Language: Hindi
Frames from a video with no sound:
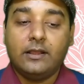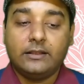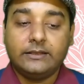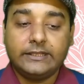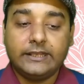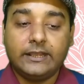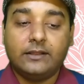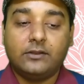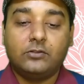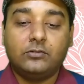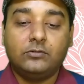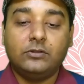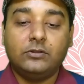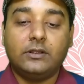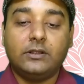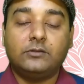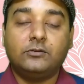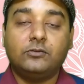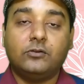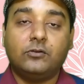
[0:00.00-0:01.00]
ये
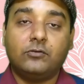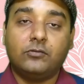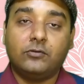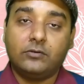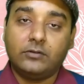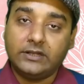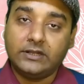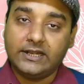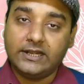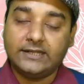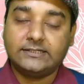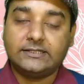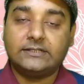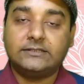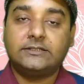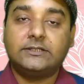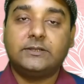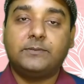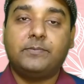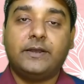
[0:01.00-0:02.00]
जो
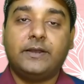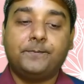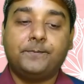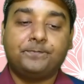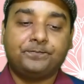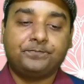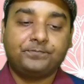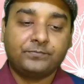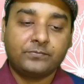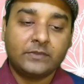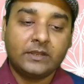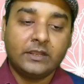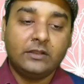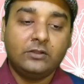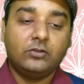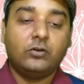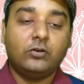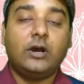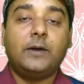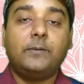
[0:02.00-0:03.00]
रिलेशनशिप है
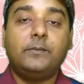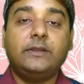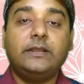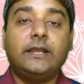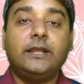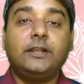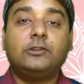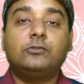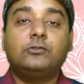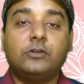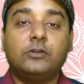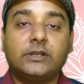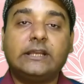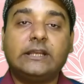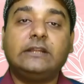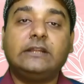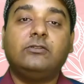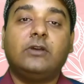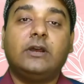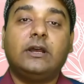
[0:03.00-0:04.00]
तो अब ये
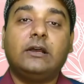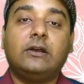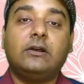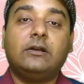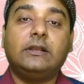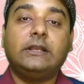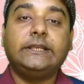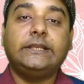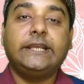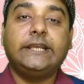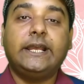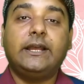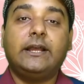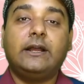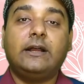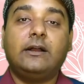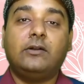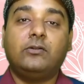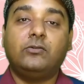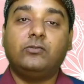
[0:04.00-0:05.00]
तुर्की जो है ये
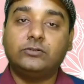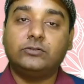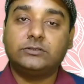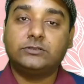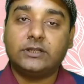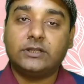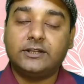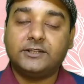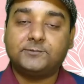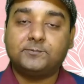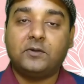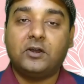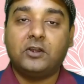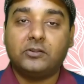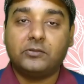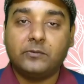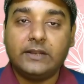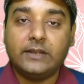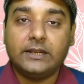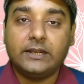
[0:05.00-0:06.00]
उस
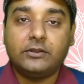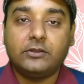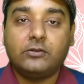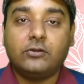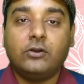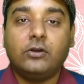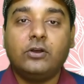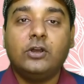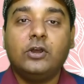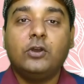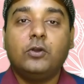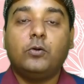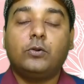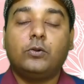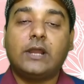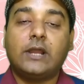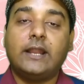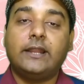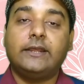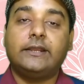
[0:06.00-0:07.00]
रिस्पॉन्सिबिलिटी को
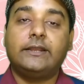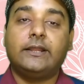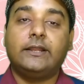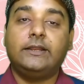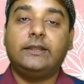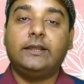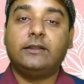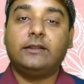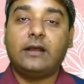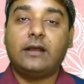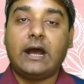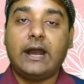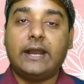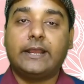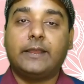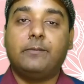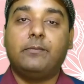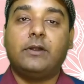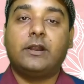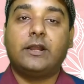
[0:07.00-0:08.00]
उठाने के लिए
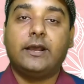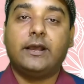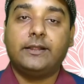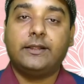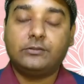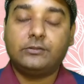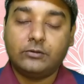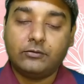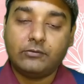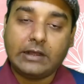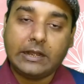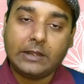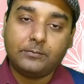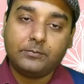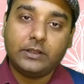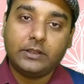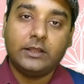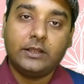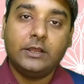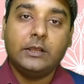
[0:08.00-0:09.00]
आगे बढ़ा है तो वहाँ
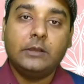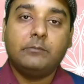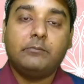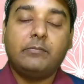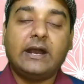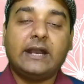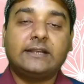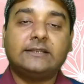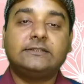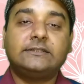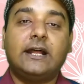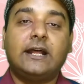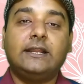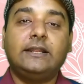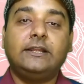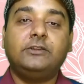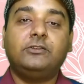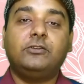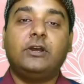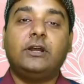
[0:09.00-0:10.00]
पे
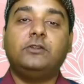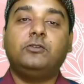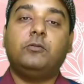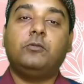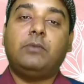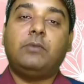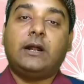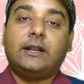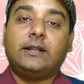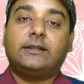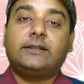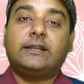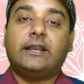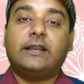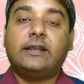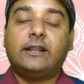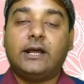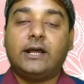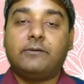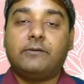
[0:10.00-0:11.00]
पाकिस्तानी जो है जो भारत के
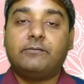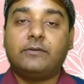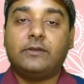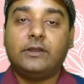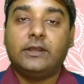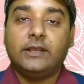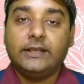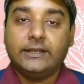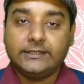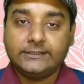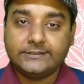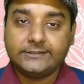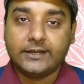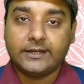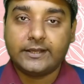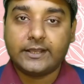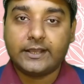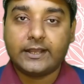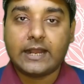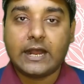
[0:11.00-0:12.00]
ख़िलाफ़ इस
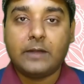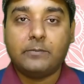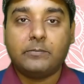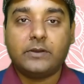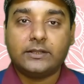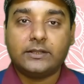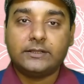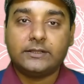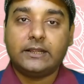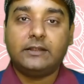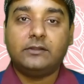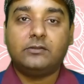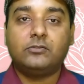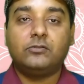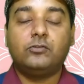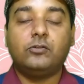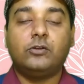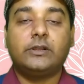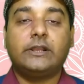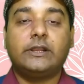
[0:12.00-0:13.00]
तरह के काम करते हैं
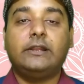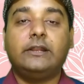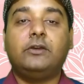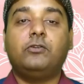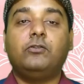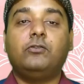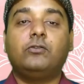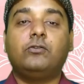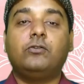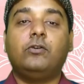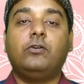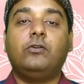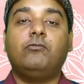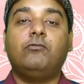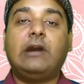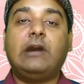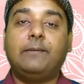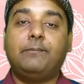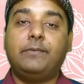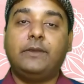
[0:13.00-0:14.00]
तुर्की ने उनको
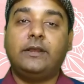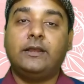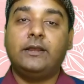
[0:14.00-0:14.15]
वहाँ पे